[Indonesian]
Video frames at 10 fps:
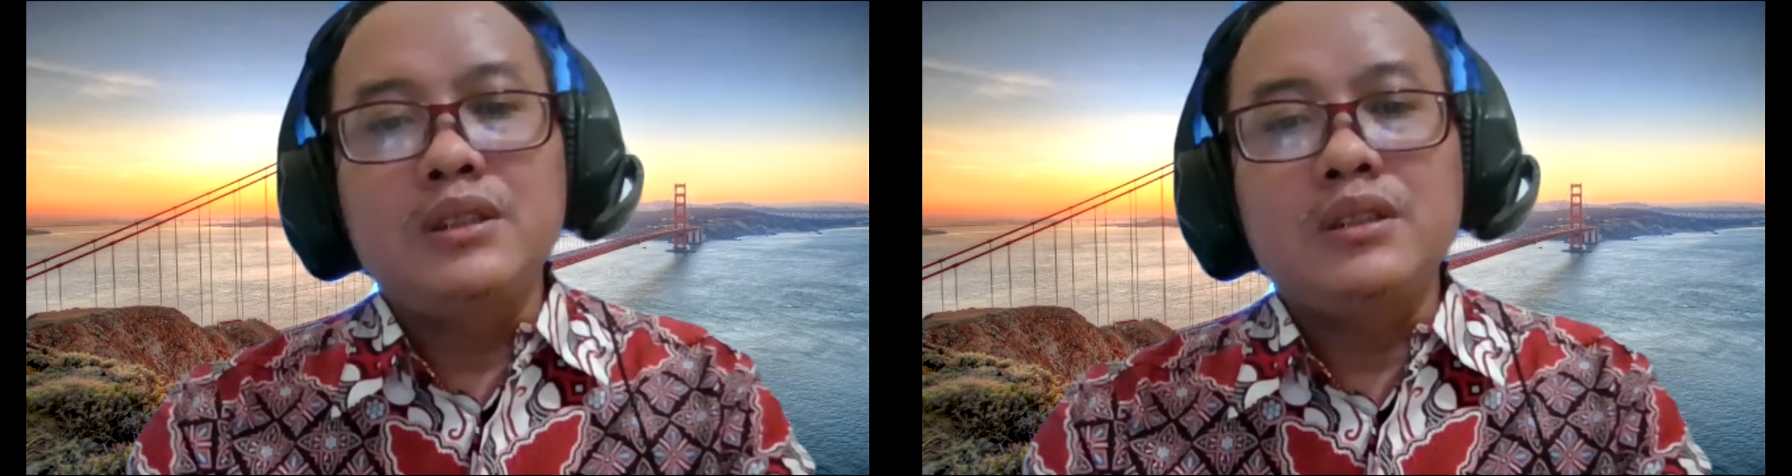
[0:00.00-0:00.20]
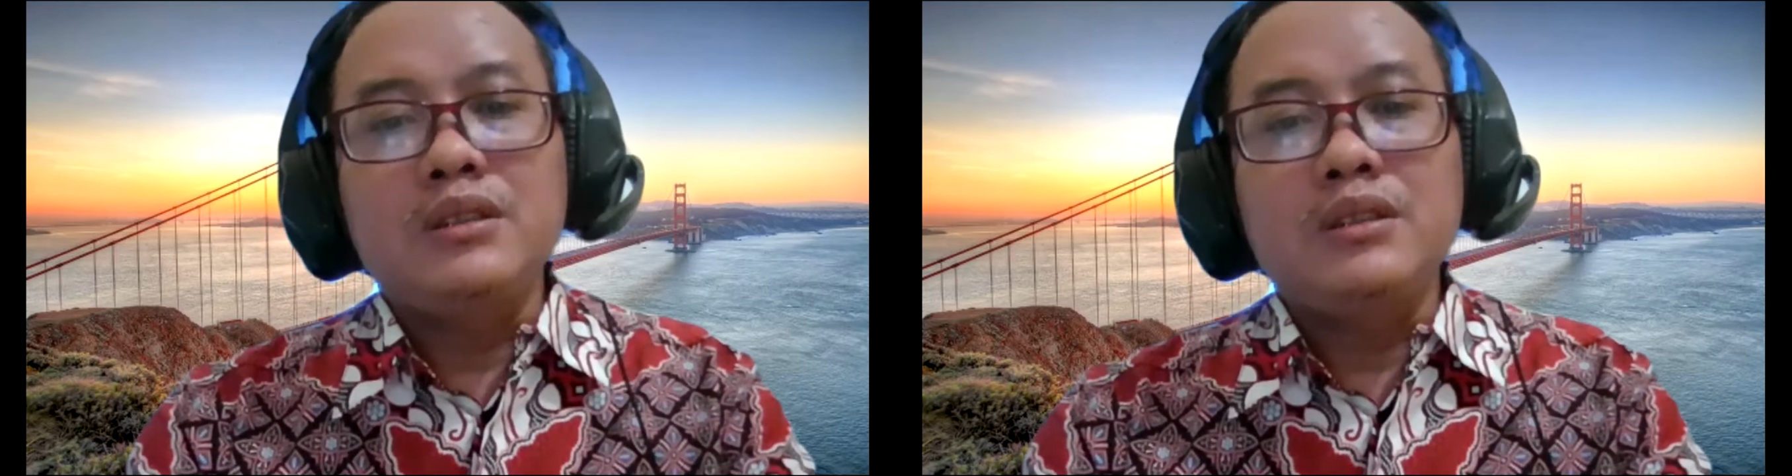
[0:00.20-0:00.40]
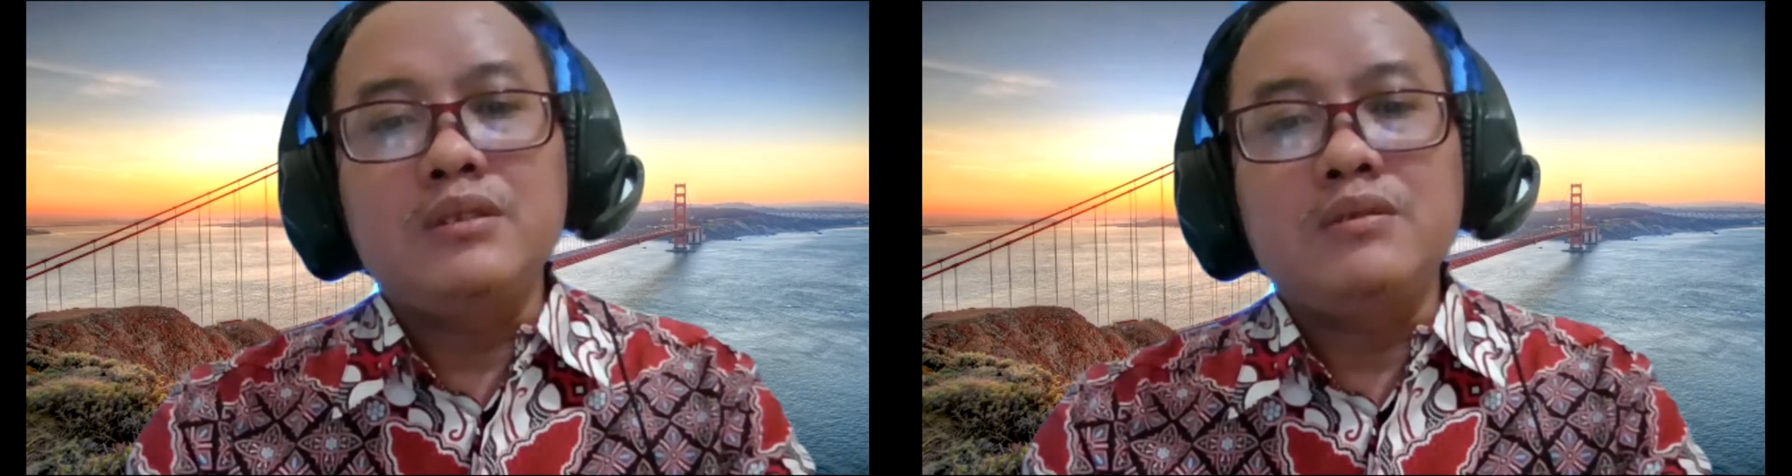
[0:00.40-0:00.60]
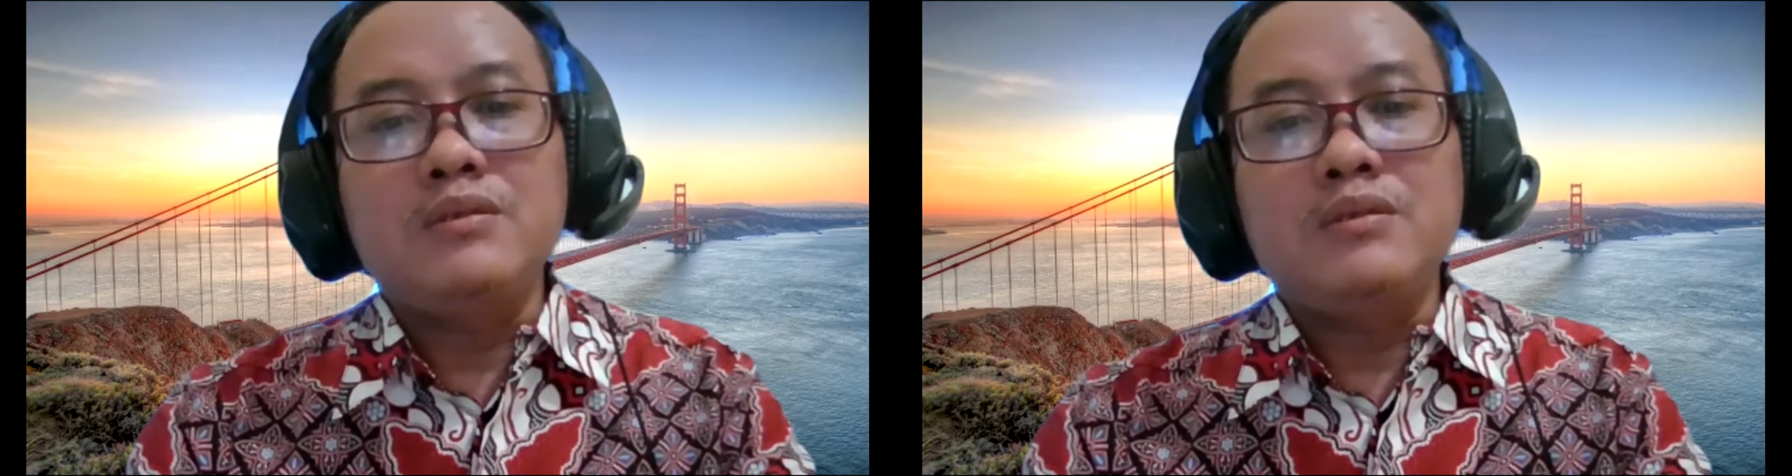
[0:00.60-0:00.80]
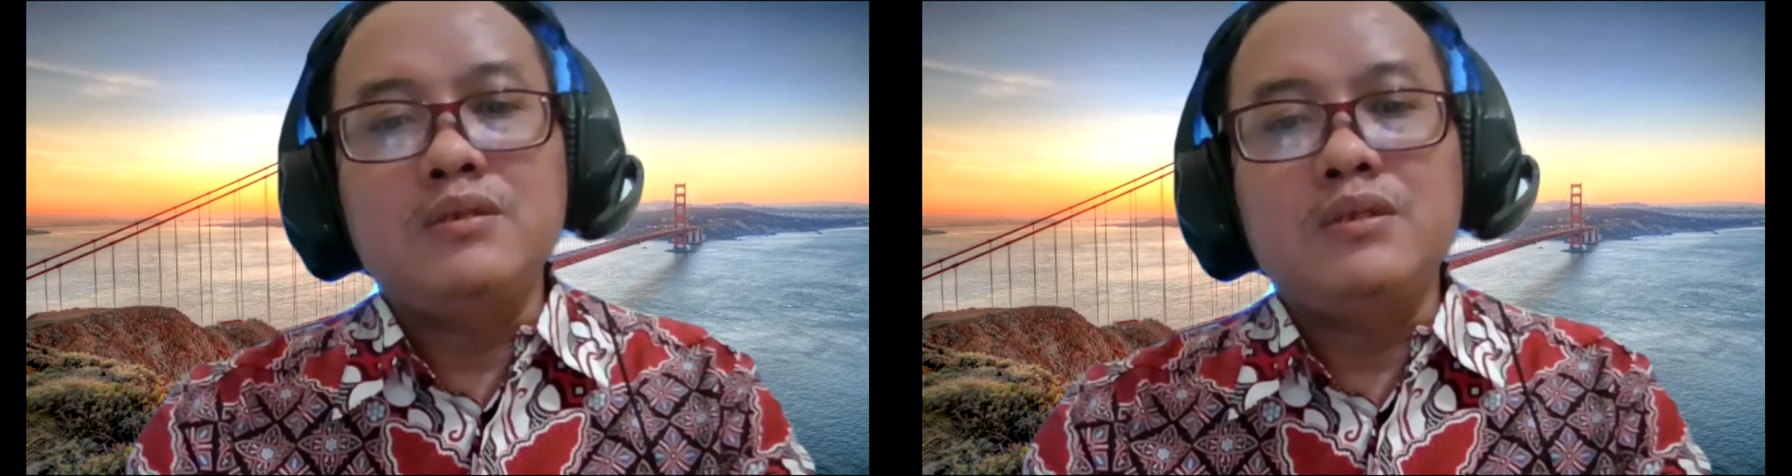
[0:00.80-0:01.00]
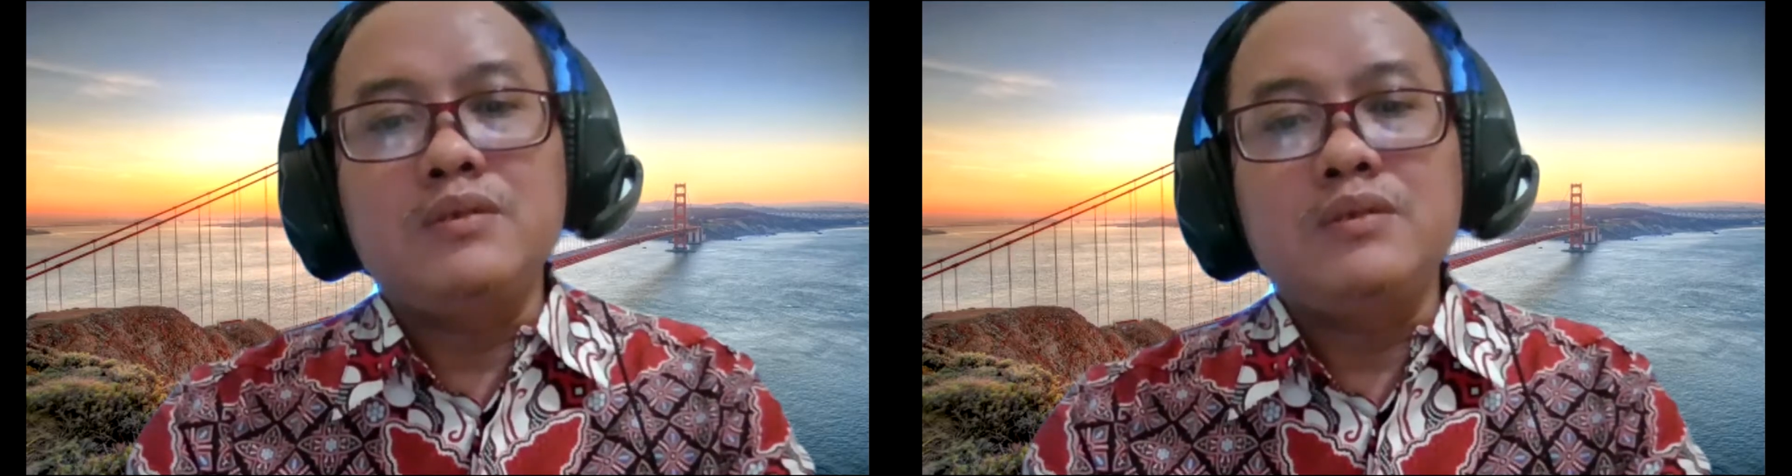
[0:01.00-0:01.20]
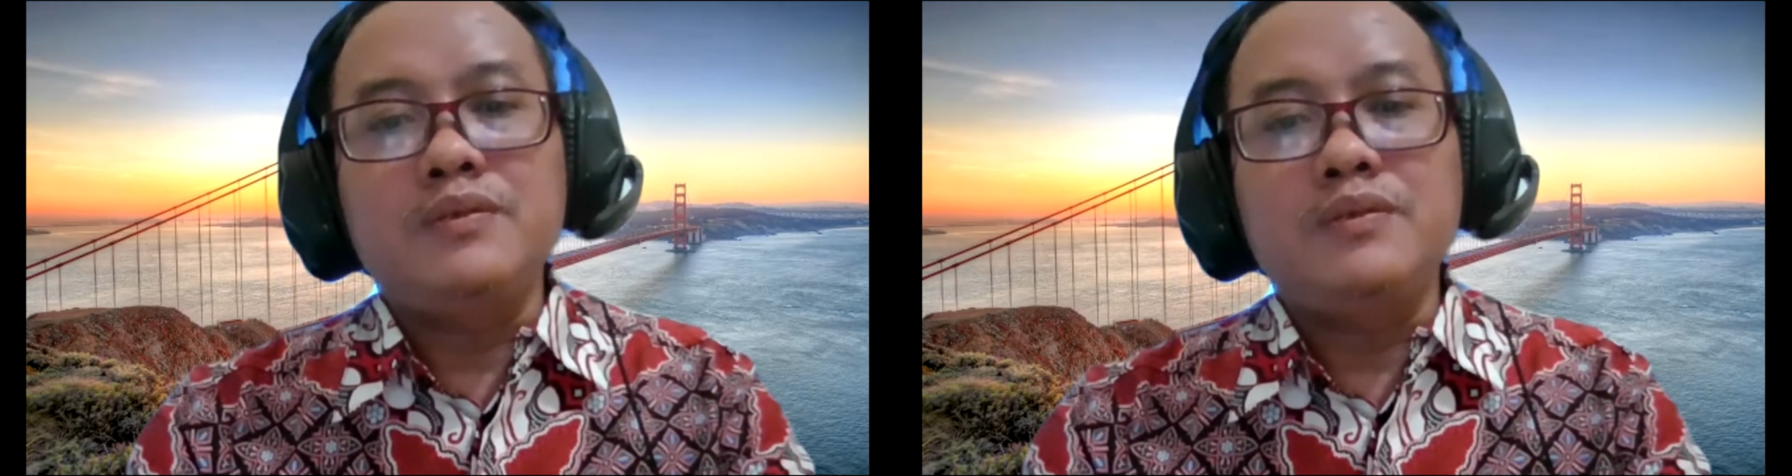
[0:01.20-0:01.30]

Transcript: uh, untuk